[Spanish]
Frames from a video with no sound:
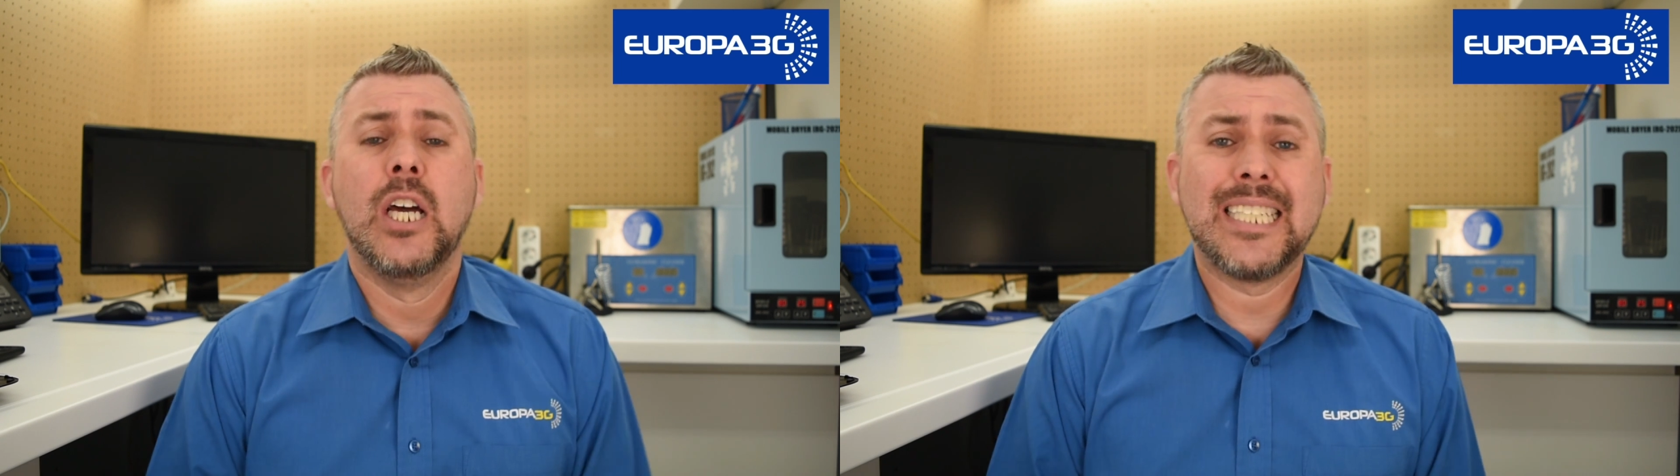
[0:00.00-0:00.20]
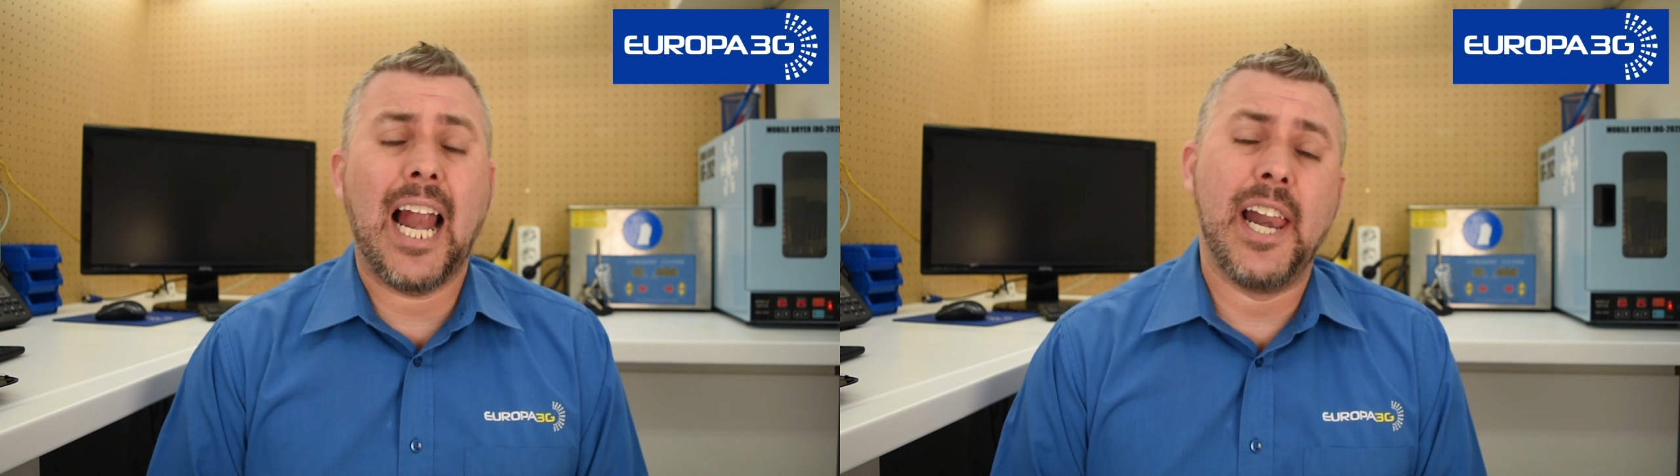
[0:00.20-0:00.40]

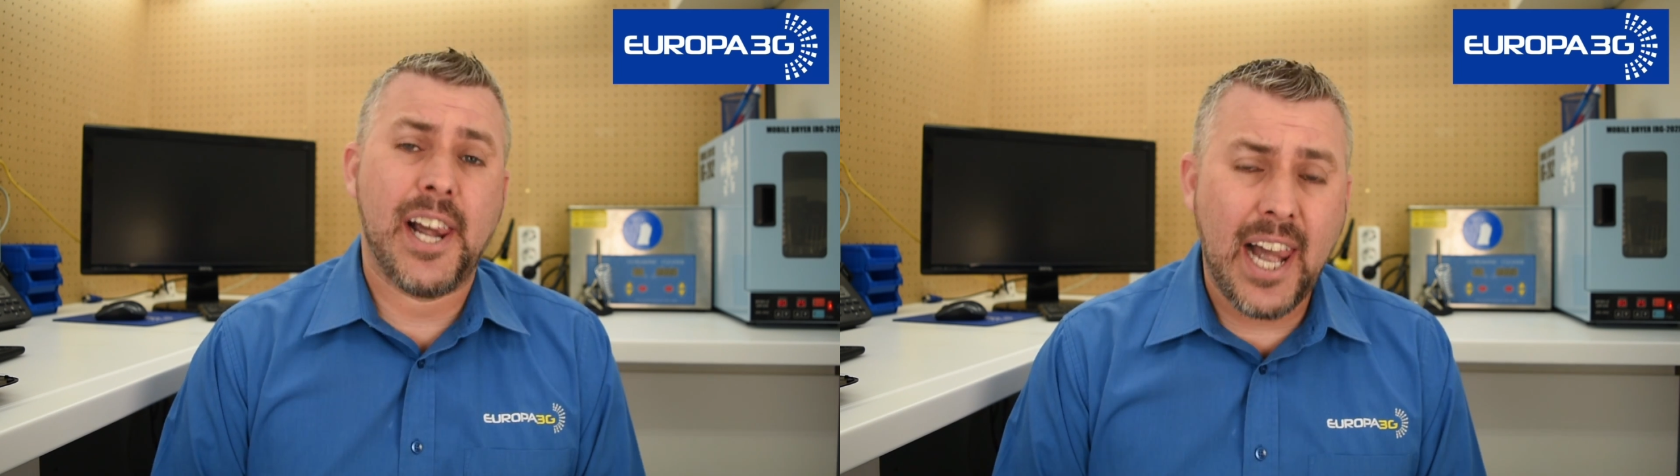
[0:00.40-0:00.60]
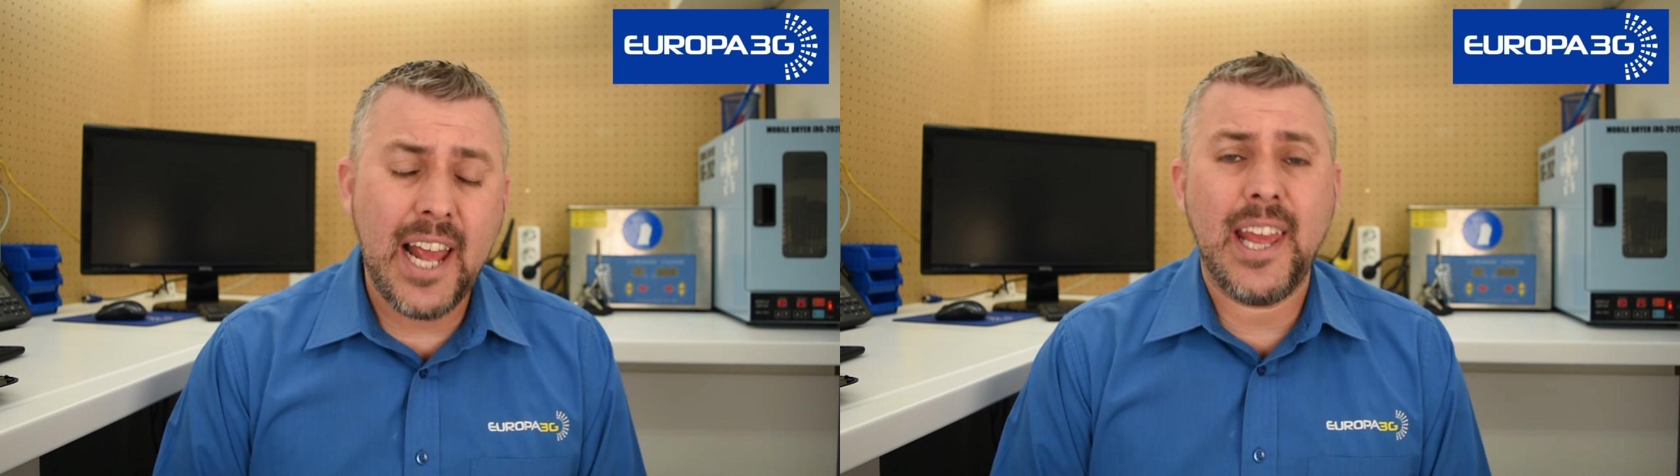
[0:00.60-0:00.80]

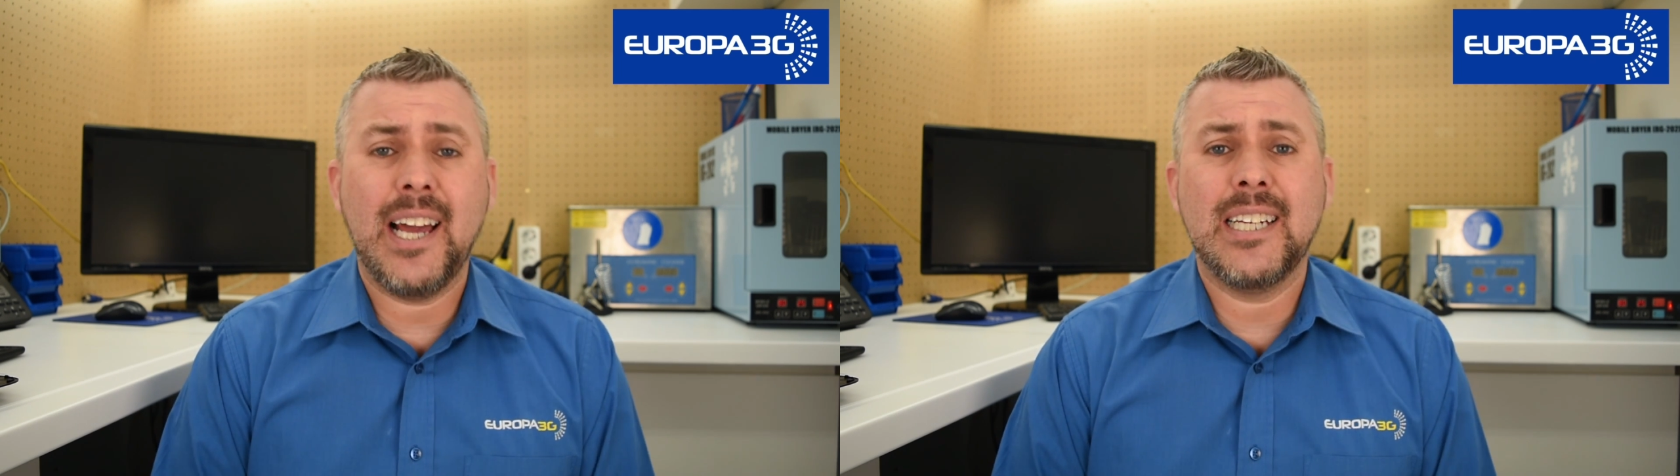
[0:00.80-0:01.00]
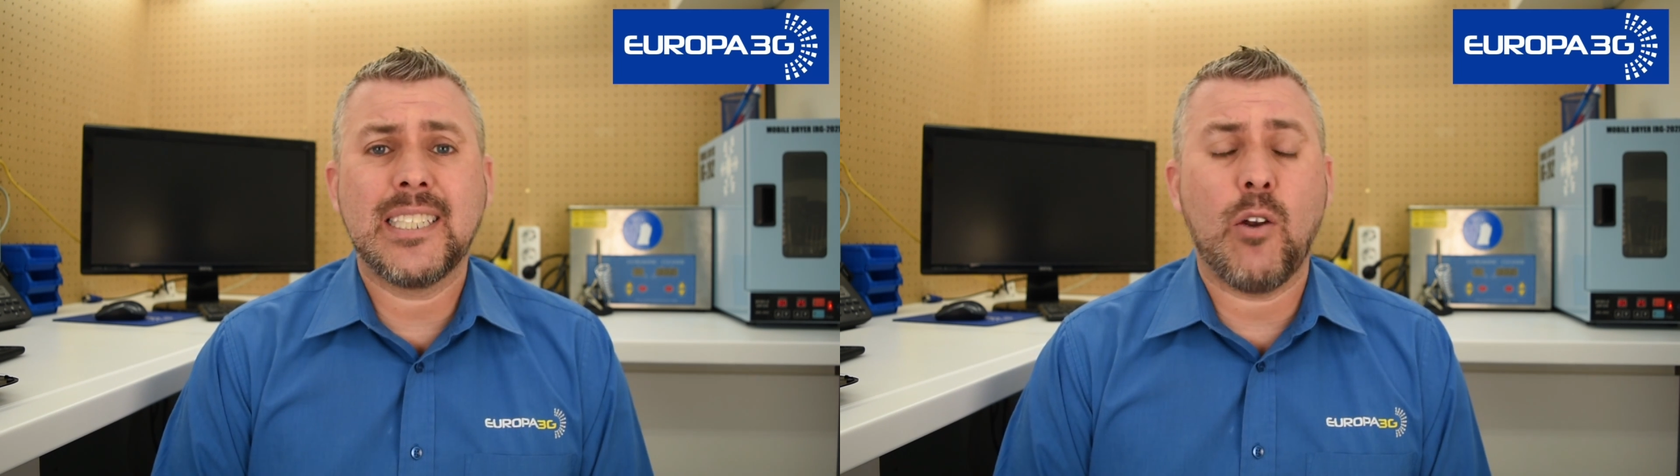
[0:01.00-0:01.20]
salen
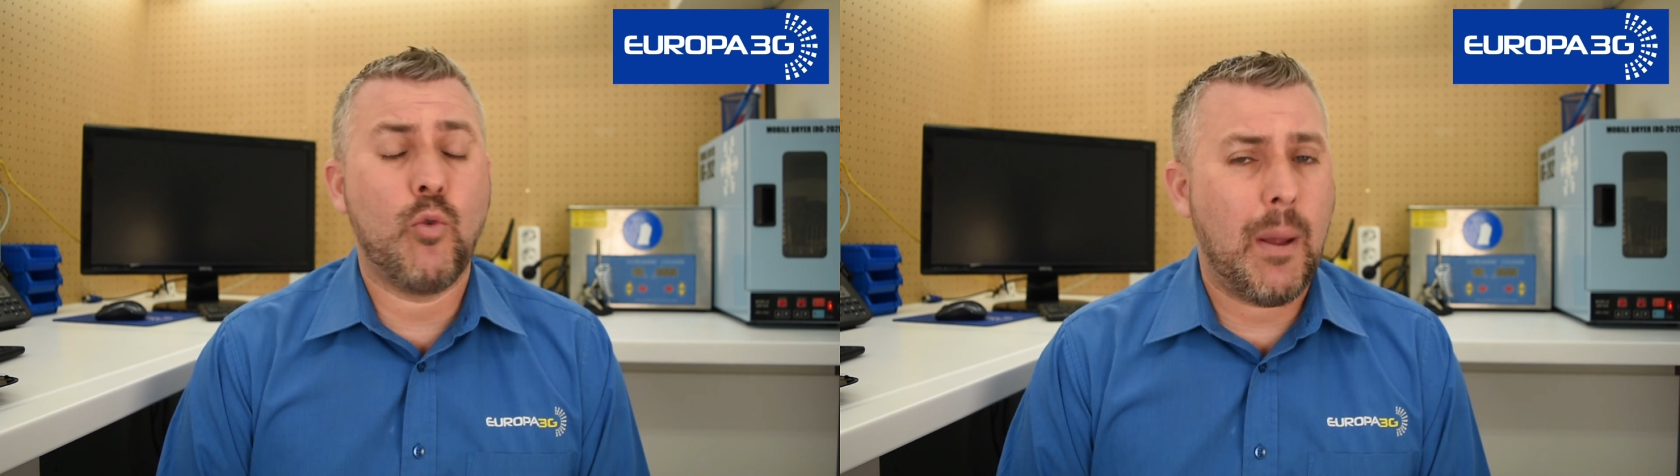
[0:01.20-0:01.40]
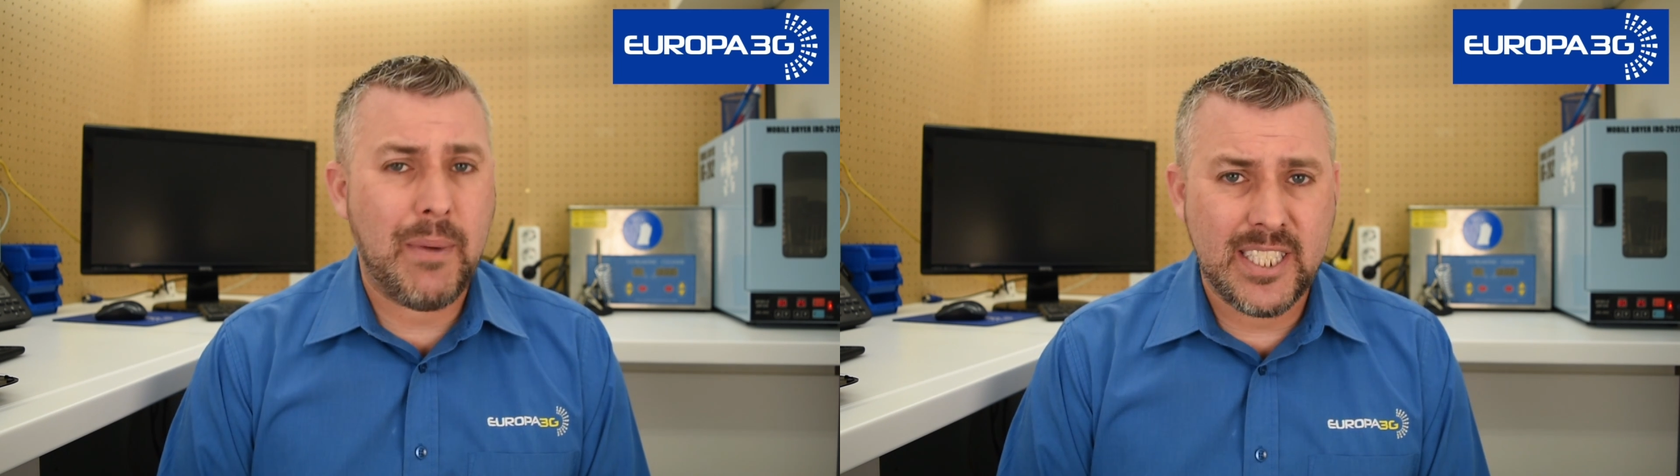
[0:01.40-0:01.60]
rayas,
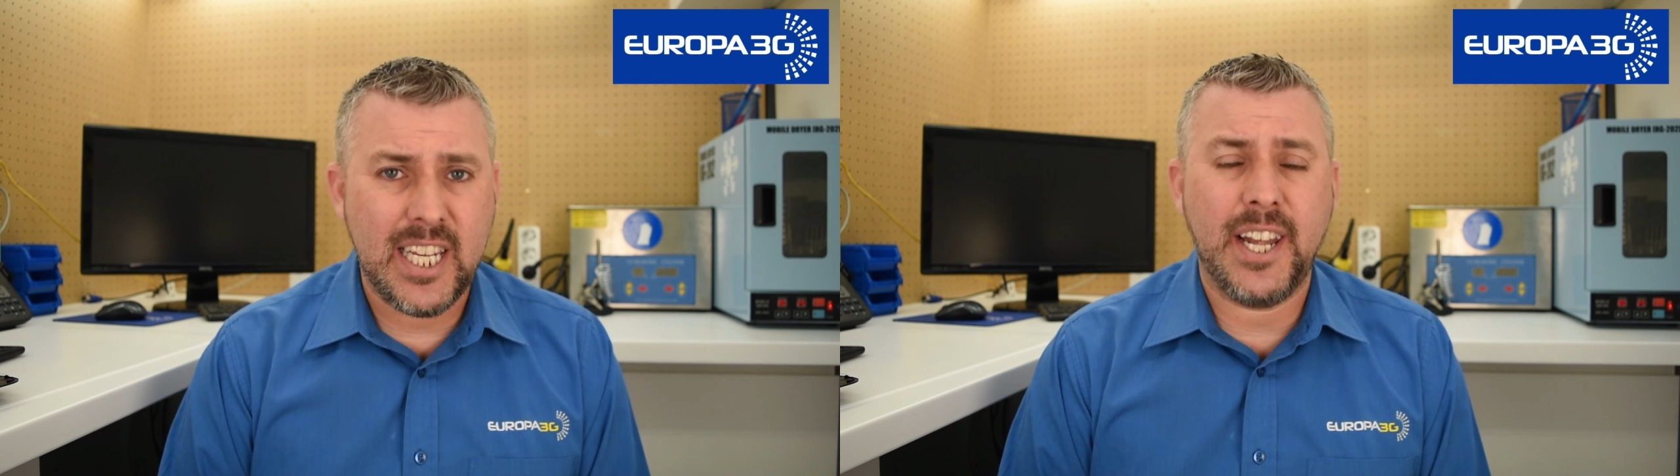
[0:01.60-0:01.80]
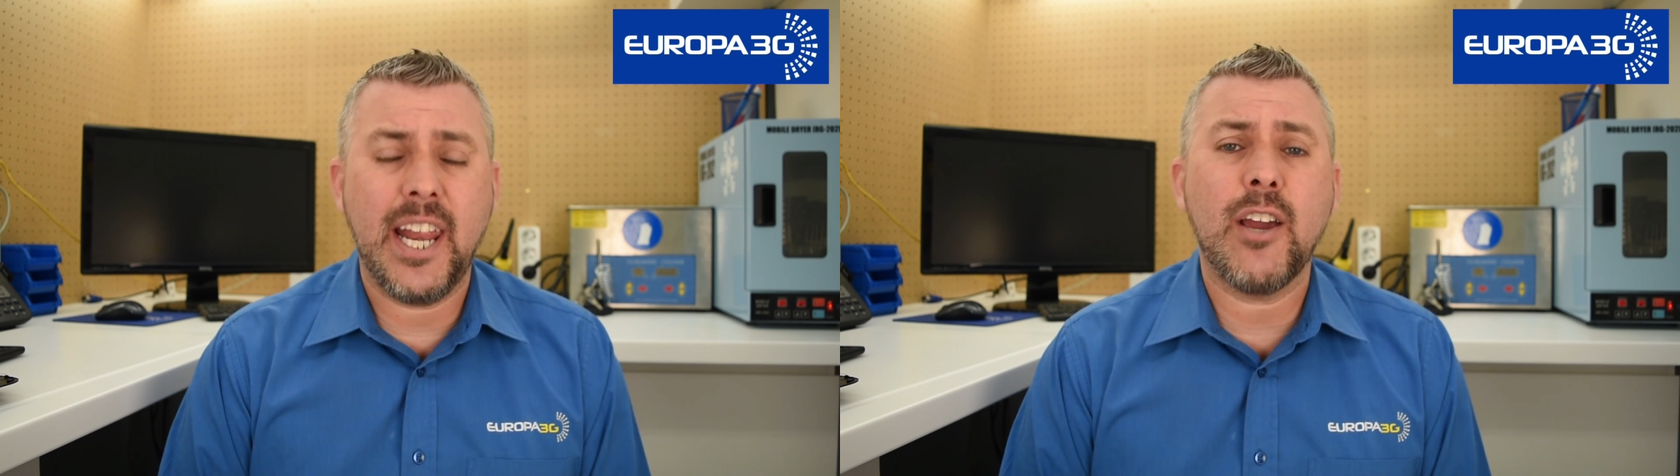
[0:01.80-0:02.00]
alguna
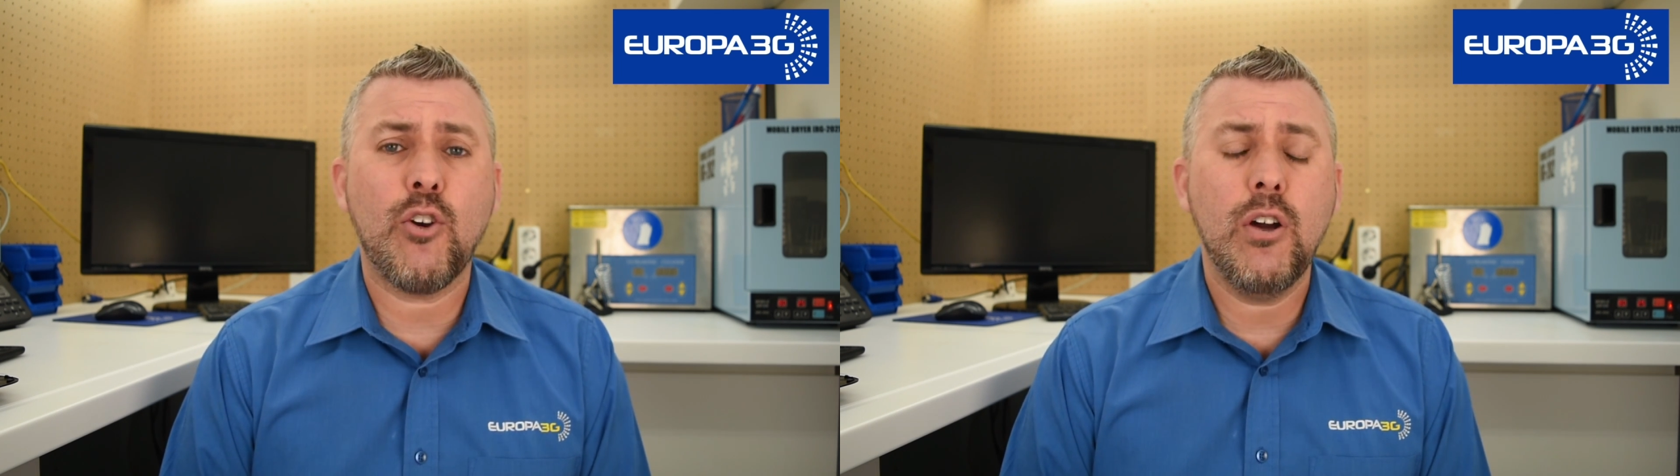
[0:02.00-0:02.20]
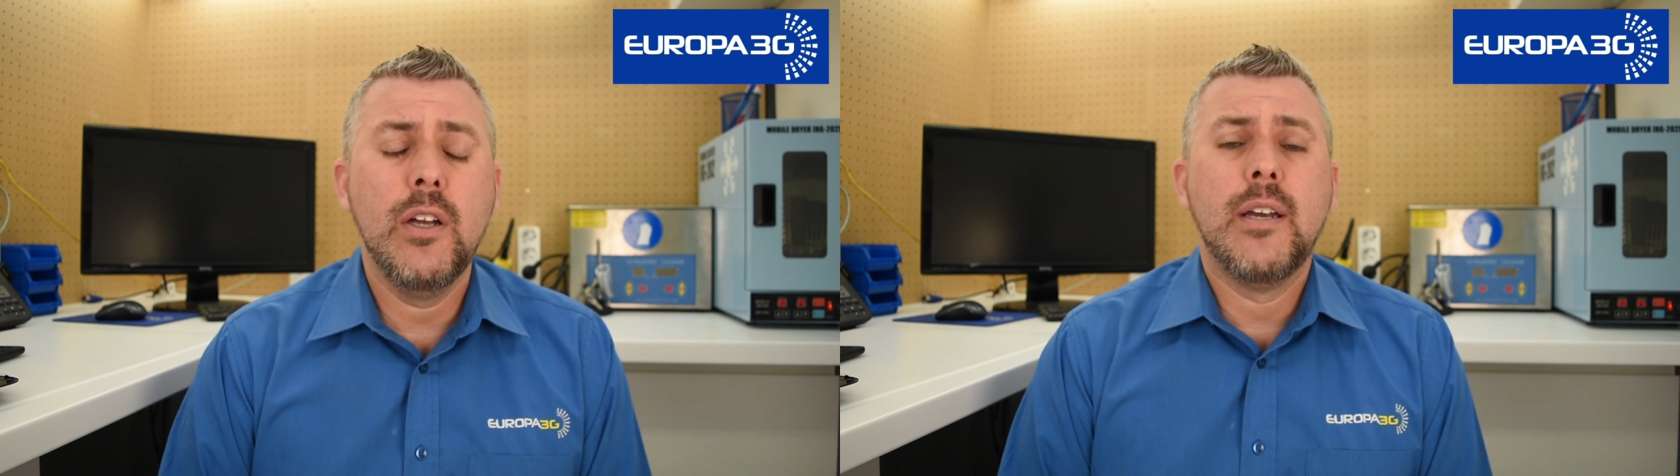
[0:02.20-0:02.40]
mancha en
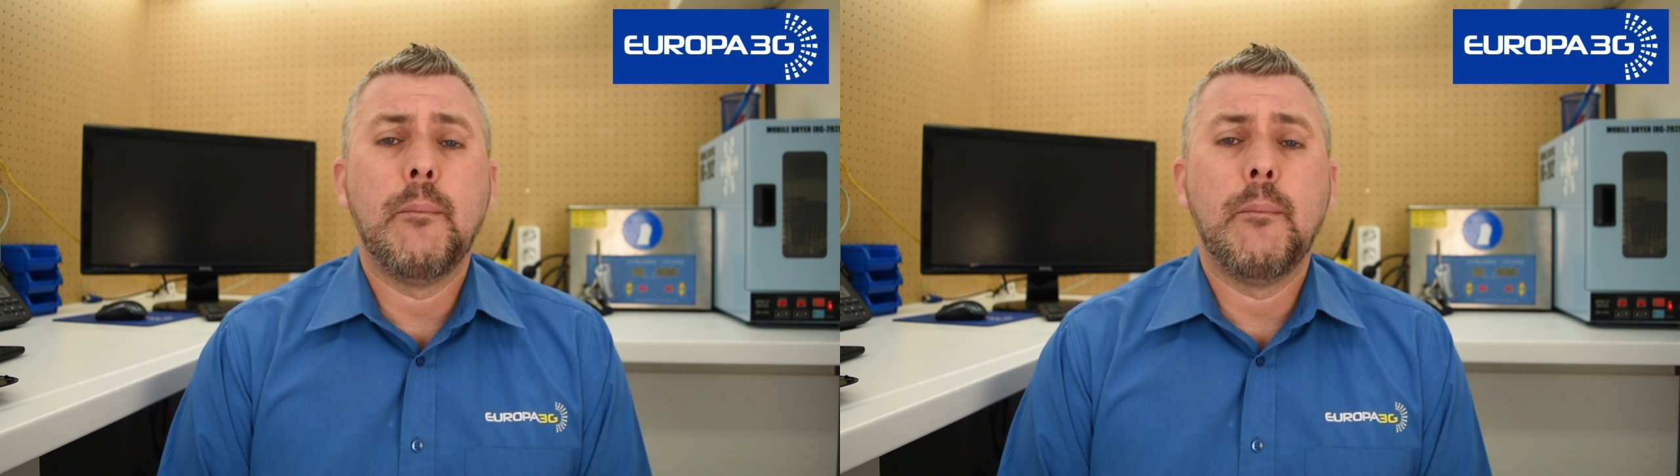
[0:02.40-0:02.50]
negro,